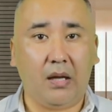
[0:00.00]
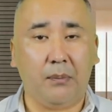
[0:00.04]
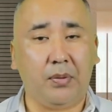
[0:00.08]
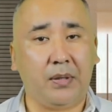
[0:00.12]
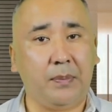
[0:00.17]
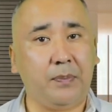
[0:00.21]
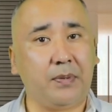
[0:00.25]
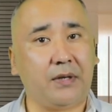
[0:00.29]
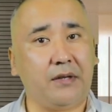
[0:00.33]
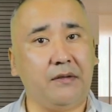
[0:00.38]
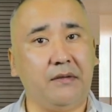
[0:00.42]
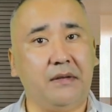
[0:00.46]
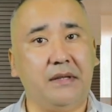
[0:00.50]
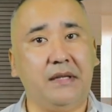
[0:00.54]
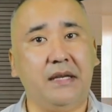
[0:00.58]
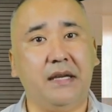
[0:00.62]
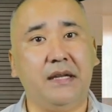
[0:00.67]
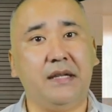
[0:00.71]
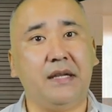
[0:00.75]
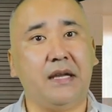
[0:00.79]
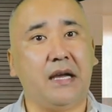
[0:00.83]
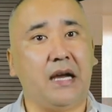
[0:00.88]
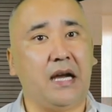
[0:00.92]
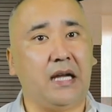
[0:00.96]
При
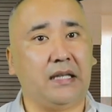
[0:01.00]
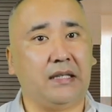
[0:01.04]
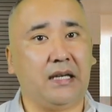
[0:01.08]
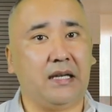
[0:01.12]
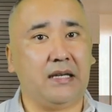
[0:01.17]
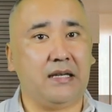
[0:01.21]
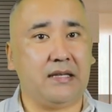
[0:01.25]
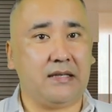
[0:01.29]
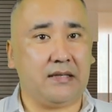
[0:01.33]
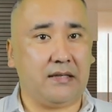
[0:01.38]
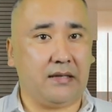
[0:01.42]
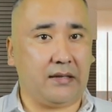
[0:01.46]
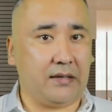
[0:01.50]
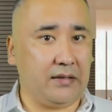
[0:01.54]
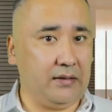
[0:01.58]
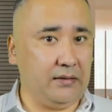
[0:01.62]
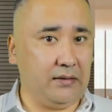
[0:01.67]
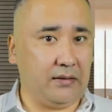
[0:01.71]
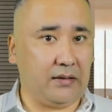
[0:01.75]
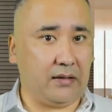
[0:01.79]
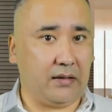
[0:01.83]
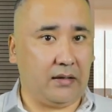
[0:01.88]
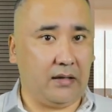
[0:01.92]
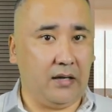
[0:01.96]
проведении анализа
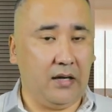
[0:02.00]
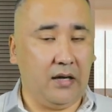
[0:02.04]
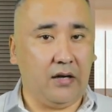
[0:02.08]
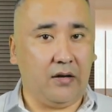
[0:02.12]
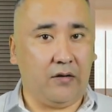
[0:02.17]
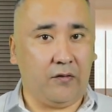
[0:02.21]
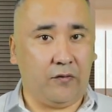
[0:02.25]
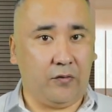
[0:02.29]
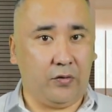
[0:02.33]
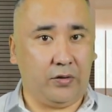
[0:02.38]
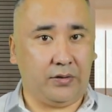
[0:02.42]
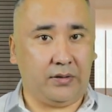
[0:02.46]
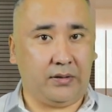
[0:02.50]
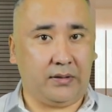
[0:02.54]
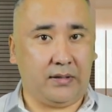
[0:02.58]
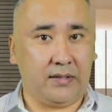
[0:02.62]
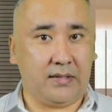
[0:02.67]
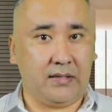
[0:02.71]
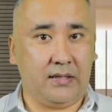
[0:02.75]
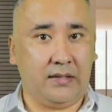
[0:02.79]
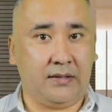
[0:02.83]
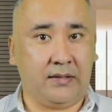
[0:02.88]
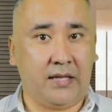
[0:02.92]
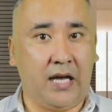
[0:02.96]
рынка в
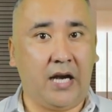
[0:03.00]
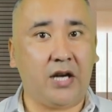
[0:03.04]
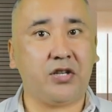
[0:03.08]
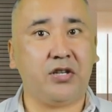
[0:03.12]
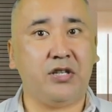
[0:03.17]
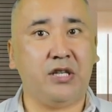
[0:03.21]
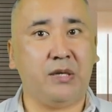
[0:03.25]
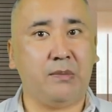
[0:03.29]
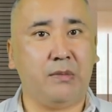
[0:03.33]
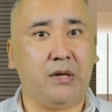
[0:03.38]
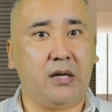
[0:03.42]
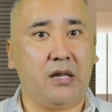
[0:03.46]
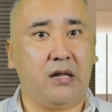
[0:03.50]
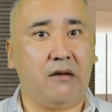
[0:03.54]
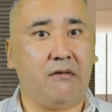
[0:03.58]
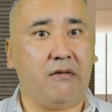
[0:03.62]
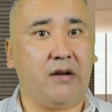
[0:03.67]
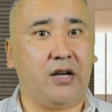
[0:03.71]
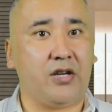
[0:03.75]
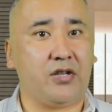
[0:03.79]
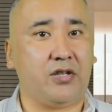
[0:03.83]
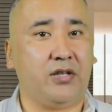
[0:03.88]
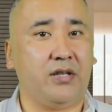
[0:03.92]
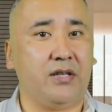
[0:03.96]
отрасли также
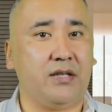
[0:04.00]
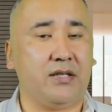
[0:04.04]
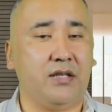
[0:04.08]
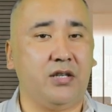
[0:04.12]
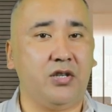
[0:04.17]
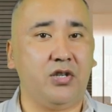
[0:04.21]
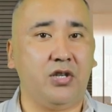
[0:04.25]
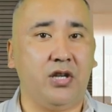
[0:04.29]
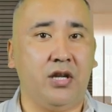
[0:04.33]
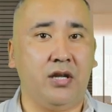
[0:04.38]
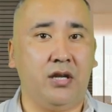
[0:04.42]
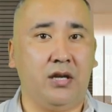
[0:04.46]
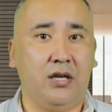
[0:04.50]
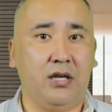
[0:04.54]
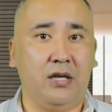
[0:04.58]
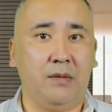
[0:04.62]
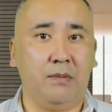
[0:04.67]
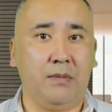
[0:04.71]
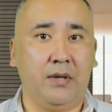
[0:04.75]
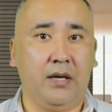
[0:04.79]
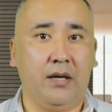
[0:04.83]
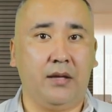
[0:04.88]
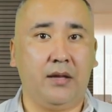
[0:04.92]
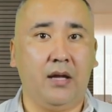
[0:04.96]
немаловажное значение
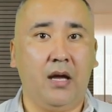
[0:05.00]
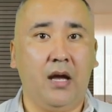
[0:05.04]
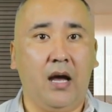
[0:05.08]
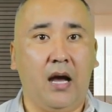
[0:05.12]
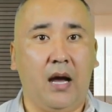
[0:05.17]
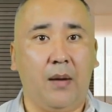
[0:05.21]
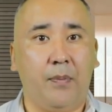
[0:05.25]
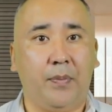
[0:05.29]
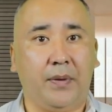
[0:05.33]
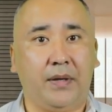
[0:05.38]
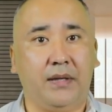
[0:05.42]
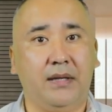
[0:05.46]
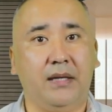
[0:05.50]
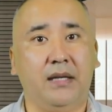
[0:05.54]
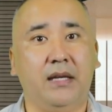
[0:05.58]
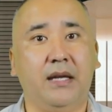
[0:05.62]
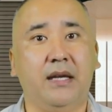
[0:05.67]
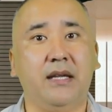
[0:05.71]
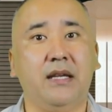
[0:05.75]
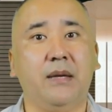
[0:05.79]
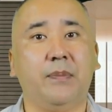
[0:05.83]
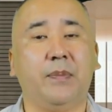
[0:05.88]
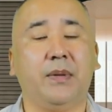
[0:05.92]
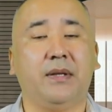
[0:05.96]
имеет
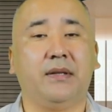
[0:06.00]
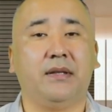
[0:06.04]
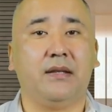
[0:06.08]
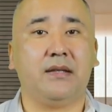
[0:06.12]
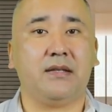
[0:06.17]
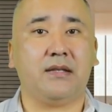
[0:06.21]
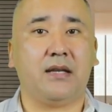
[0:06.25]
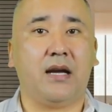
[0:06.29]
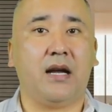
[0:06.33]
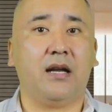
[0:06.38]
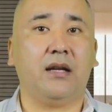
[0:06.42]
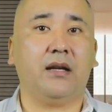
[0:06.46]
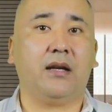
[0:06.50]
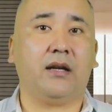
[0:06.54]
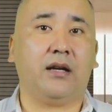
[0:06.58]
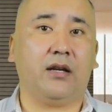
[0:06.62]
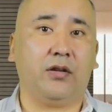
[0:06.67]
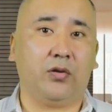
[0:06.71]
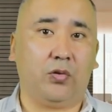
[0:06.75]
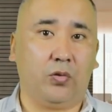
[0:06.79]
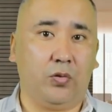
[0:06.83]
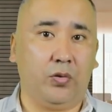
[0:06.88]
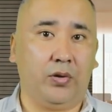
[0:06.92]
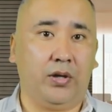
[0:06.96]
определение потенциальных
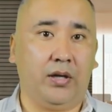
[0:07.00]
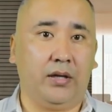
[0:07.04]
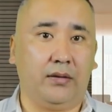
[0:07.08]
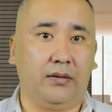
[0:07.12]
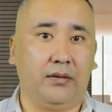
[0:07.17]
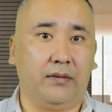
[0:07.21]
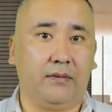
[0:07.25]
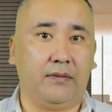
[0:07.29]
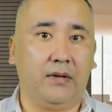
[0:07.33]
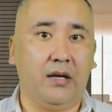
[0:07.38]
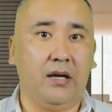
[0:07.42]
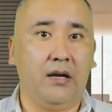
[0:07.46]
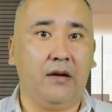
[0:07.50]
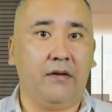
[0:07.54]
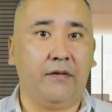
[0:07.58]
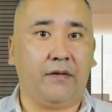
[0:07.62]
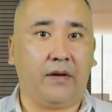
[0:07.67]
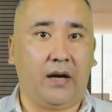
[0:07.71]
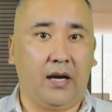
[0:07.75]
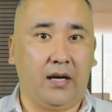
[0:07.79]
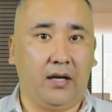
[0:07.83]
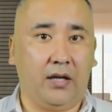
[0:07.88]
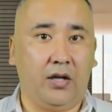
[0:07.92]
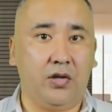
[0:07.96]
конкурентов
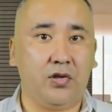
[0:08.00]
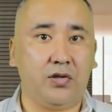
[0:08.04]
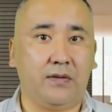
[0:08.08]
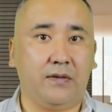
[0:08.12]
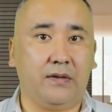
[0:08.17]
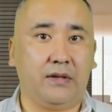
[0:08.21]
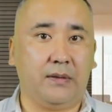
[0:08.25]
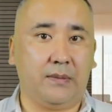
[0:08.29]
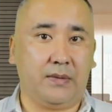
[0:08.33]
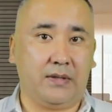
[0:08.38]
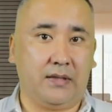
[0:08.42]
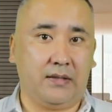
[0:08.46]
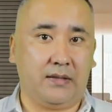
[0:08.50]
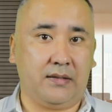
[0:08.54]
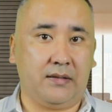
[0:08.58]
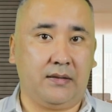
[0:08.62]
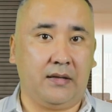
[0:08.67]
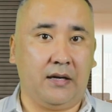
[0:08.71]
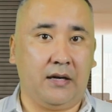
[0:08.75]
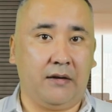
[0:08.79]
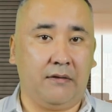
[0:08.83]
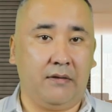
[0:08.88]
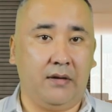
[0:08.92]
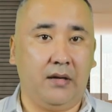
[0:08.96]
в количественном
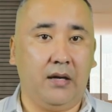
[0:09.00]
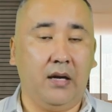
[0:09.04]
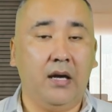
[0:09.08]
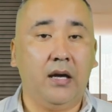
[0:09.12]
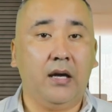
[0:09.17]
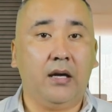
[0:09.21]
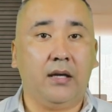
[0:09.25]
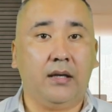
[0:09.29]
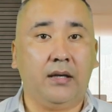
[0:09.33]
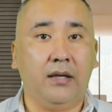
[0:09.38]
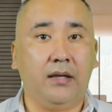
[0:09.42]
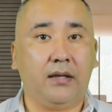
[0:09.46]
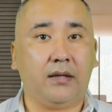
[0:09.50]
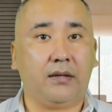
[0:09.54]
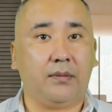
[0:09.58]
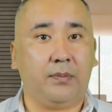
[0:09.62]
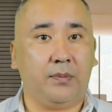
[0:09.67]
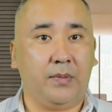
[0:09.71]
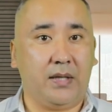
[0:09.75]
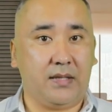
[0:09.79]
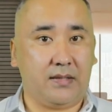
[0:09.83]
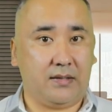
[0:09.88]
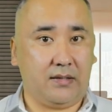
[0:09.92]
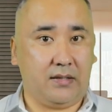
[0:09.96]
составе, их
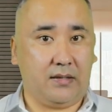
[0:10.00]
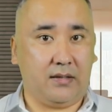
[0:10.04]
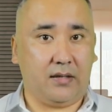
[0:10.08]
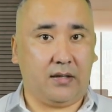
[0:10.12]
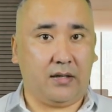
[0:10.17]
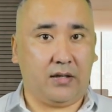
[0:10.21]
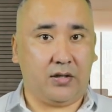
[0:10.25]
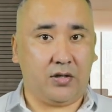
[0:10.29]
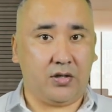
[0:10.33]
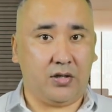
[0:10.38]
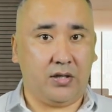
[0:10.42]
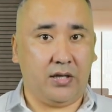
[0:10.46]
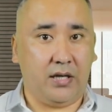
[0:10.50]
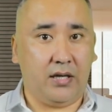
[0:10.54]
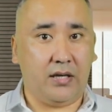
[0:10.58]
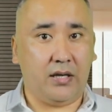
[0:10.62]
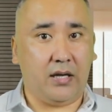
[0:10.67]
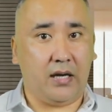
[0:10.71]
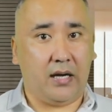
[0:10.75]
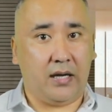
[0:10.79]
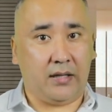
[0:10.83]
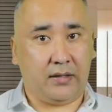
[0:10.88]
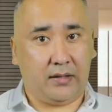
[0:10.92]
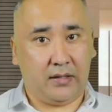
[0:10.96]

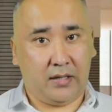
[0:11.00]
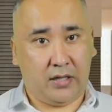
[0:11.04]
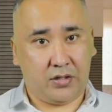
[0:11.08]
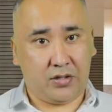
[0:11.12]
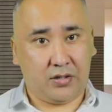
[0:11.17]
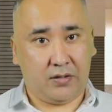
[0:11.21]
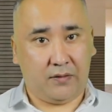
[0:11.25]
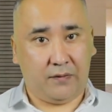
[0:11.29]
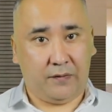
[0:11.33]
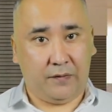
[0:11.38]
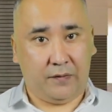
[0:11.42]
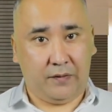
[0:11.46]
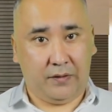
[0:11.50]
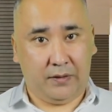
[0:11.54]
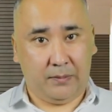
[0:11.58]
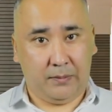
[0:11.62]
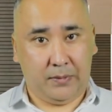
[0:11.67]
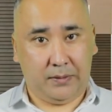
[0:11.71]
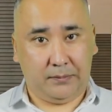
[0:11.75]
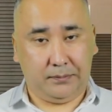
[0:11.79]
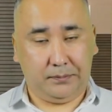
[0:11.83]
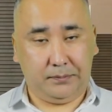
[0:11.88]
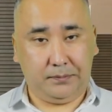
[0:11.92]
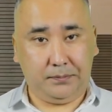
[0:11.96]
местонахождение от нашей фирмы.